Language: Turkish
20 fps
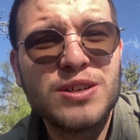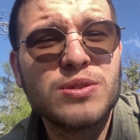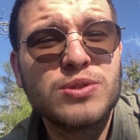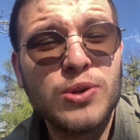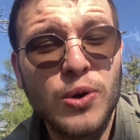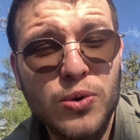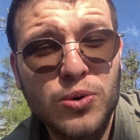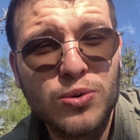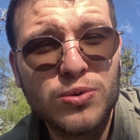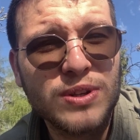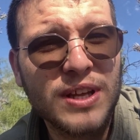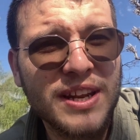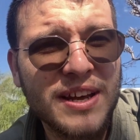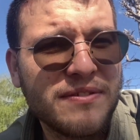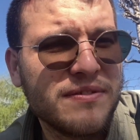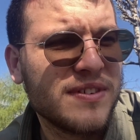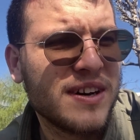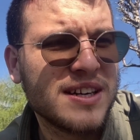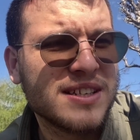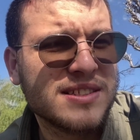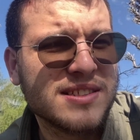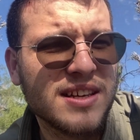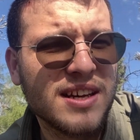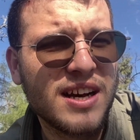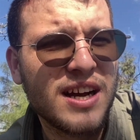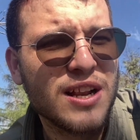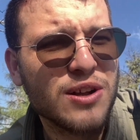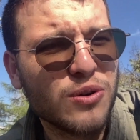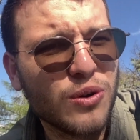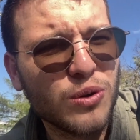Çok kullanan varsa,
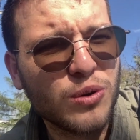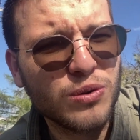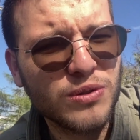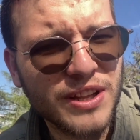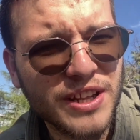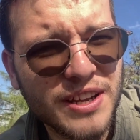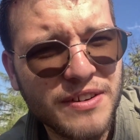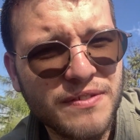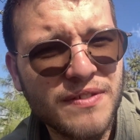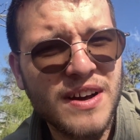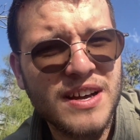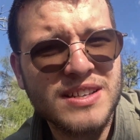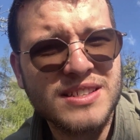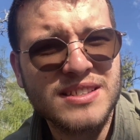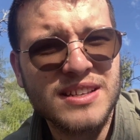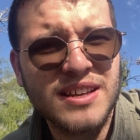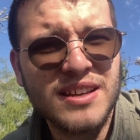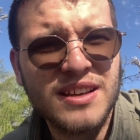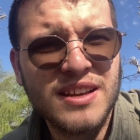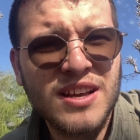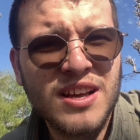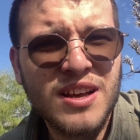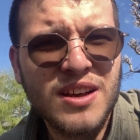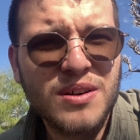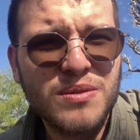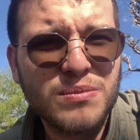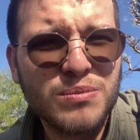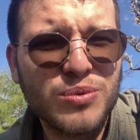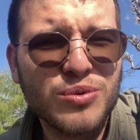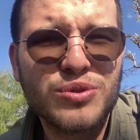alkol kullanan varsa
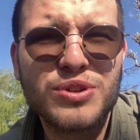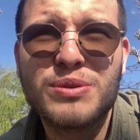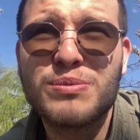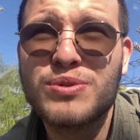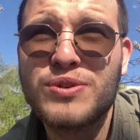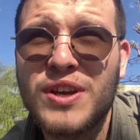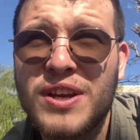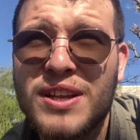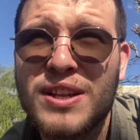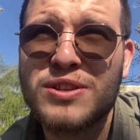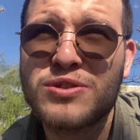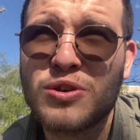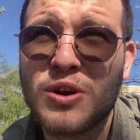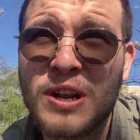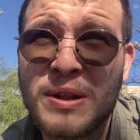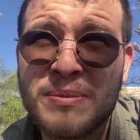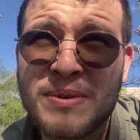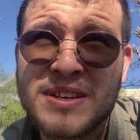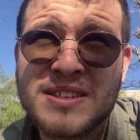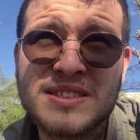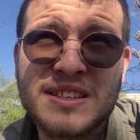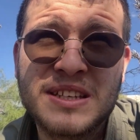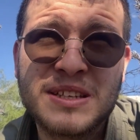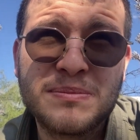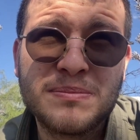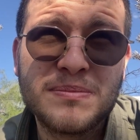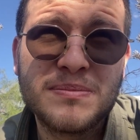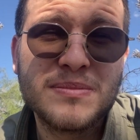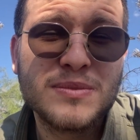bunu da bu şekilde söylemek istedim.